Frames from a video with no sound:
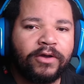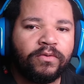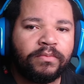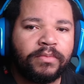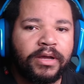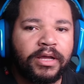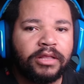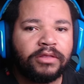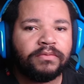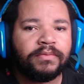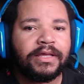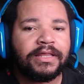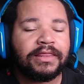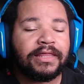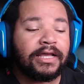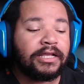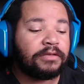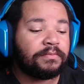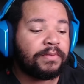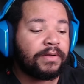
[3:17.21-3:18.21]
eu mando
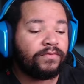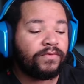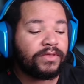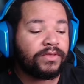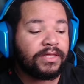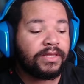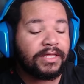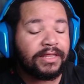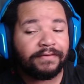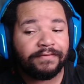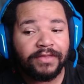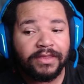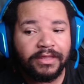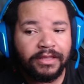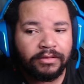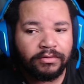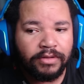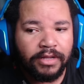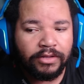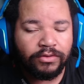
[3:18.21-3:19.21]
mensagem para vocês
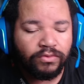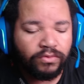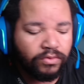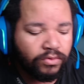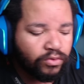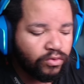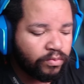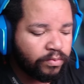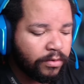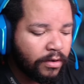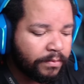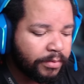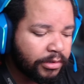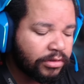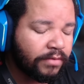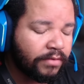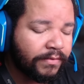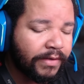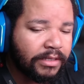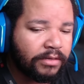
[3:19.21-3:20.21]
avisando lá no grupo, ó
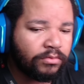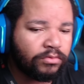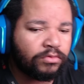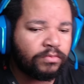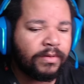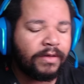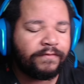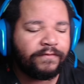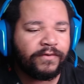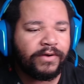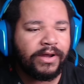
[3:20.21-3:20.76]
pessoal, vai ter o Zuba